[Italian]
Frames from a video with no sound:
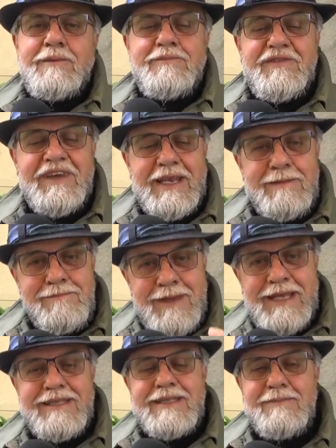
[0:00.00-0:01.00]
Mi viene in
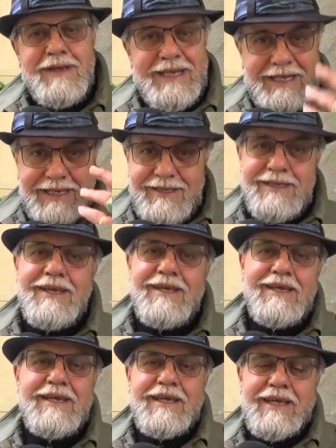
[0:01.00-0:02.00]
mente Benigni,
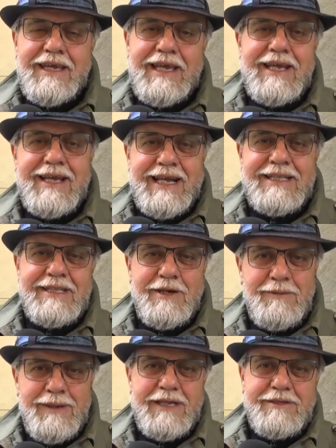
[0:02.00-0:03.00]
il grande
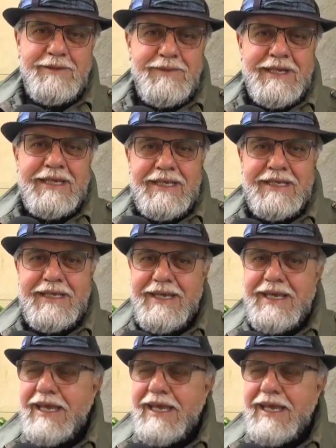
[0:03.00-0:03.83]
Roberto Benigni,